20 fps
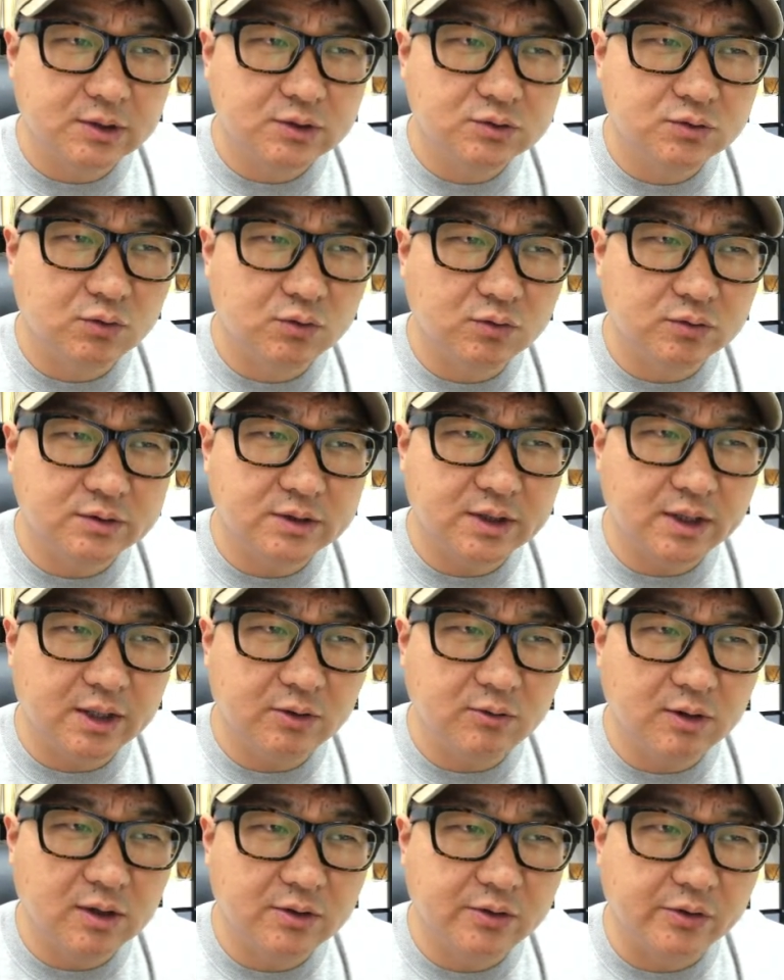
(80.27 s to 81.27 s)
조동사의
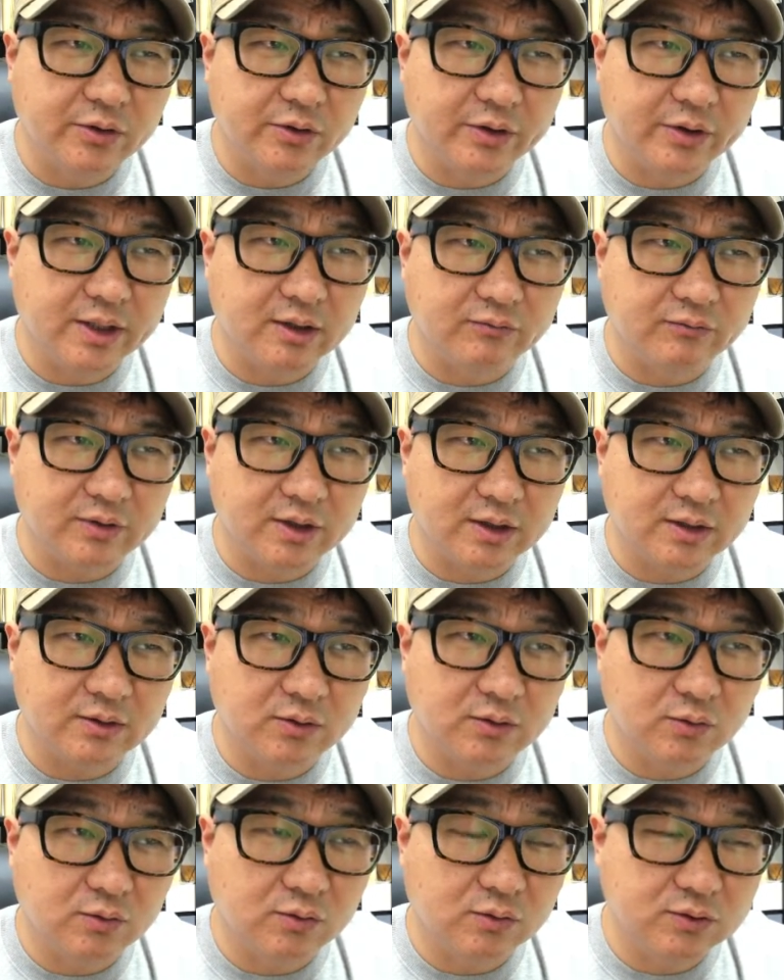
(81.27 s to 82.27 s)
과거형이 나온다는 거.
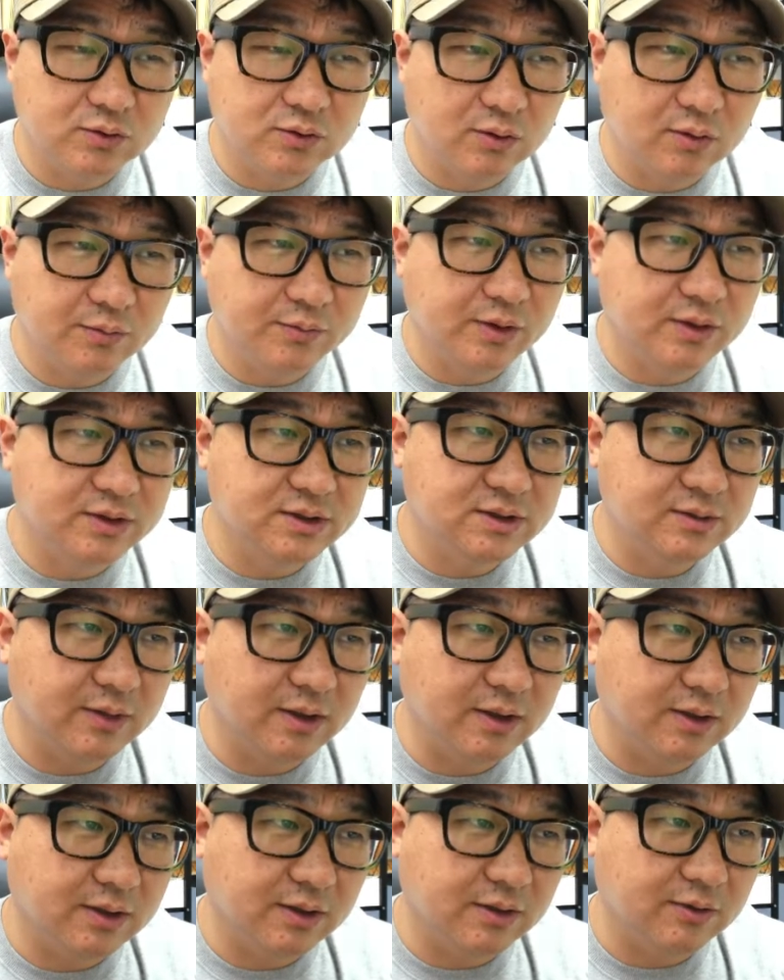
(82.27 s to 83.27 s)
요걸 좀
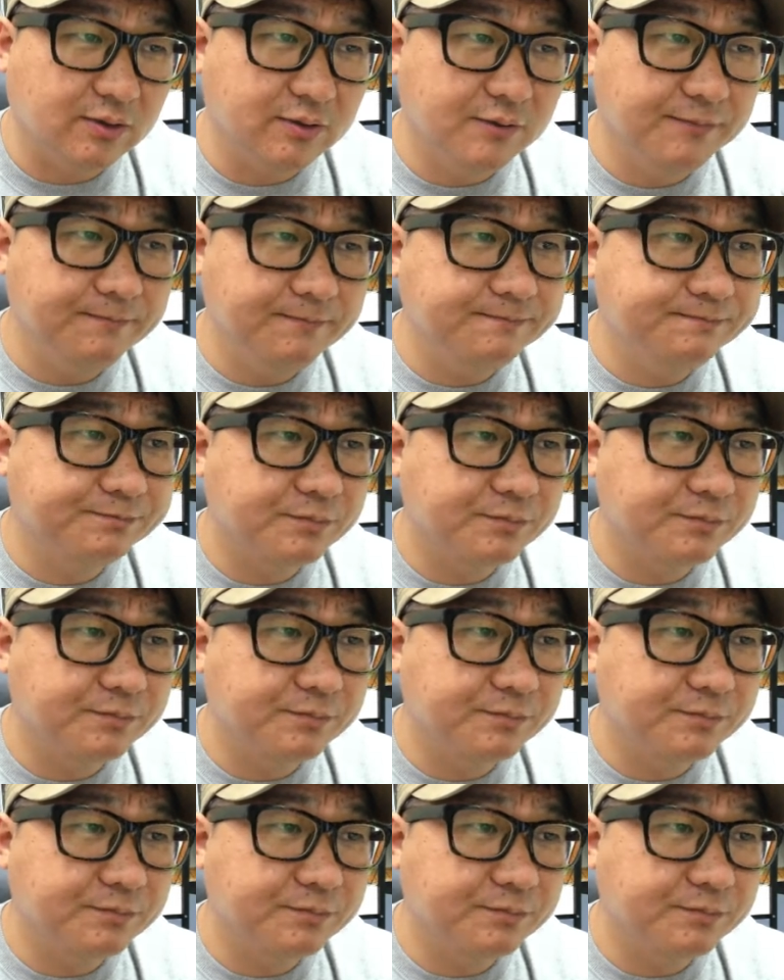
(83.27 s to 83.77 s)
명심해야 돼요.